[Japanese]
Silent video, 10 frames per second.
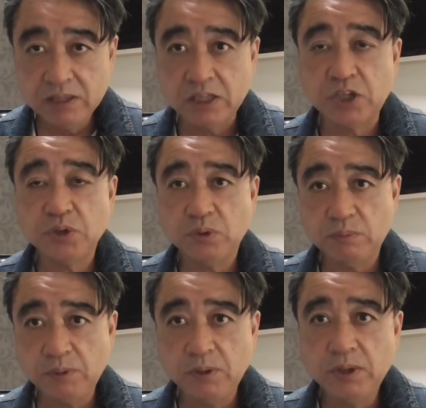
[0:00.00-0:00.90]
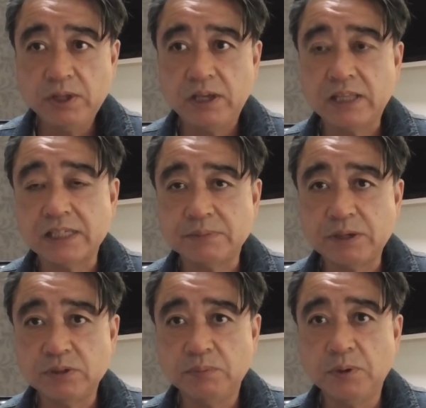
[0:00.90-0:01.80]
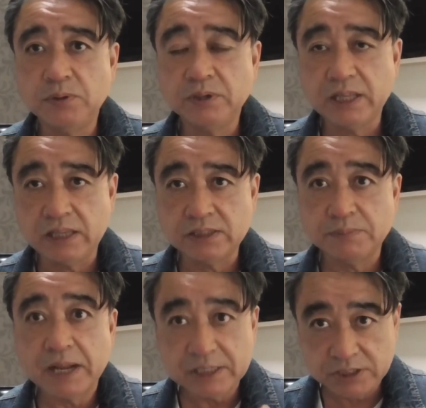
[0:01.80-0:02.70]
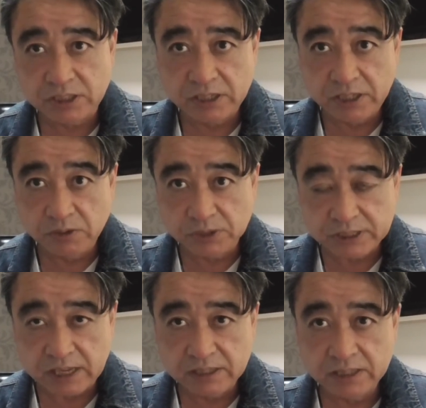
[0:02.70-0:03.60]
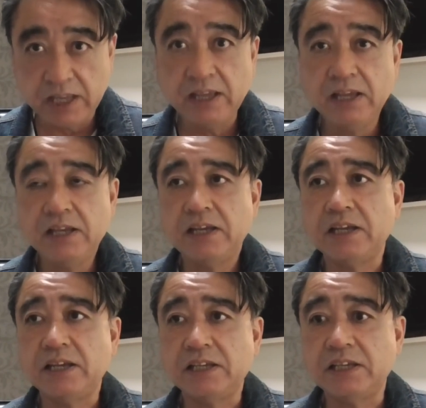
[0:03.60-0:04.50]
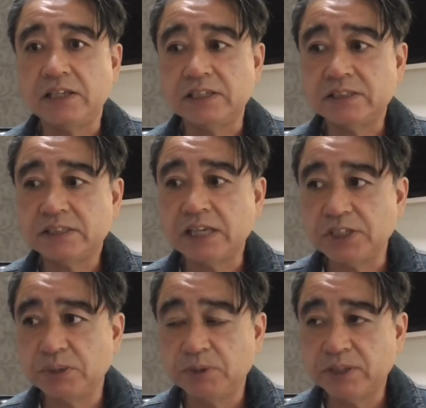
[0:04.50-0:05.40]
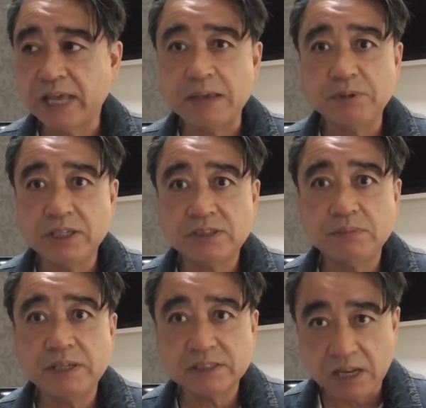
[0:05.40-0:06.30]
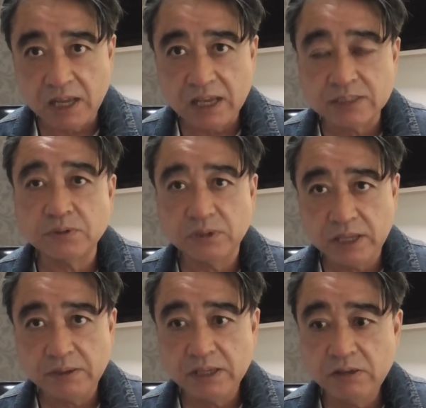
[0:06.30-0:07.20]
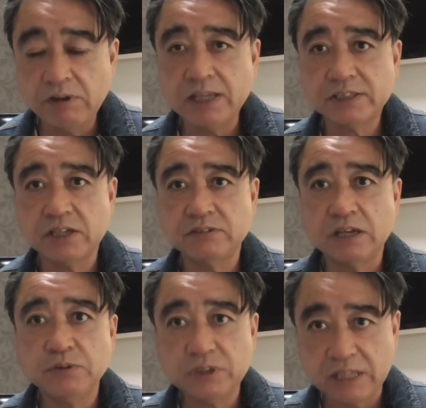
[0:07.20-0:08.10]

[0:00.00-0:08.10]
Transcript: で今日も田島君のボールを受けて素晴らしいリードをしたで、えー、最初のタイムリーツーベースかなあそこね若槻君が打っ